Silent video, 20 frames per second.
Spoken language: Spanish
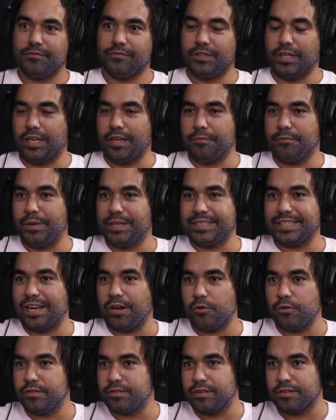De que ves
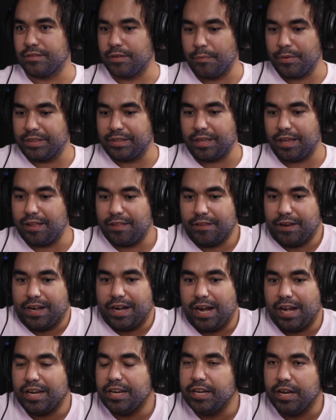algo y se te mete
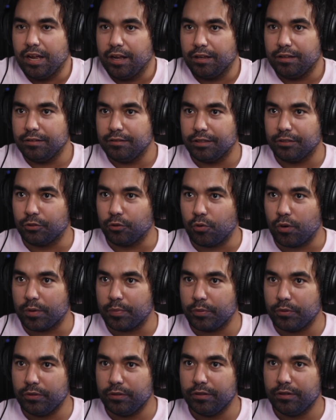adrenalina a tu
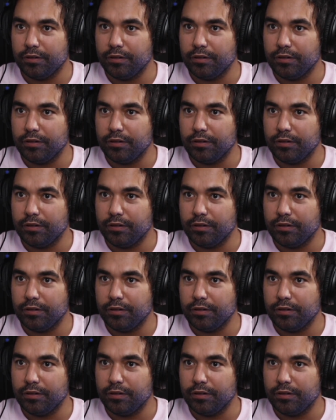cuerpo.